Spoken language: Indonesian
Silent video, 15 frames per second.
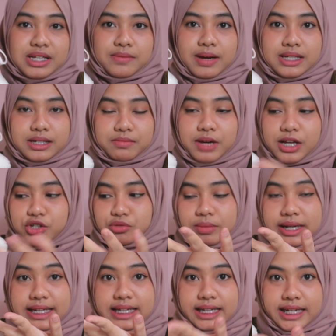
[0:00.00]
ada macam-macam gak
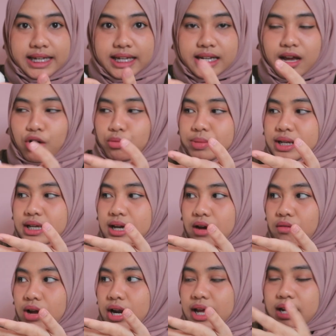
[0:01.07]
cuman ini ini aku pilih
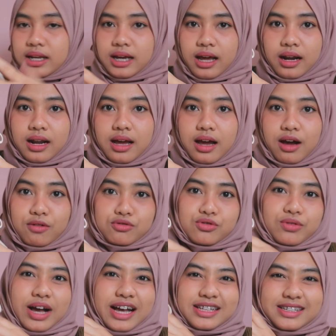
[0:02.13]
yang warna ini karena aku
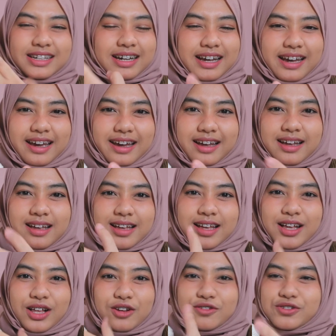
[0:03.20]
suka aja kayak
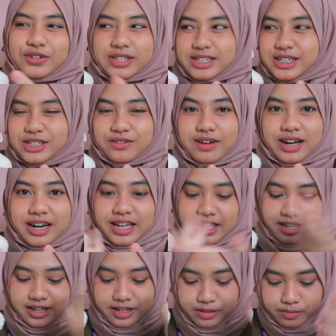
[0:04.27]
lucu aja gitu
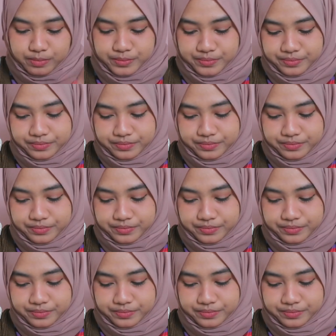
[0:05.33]
warnanya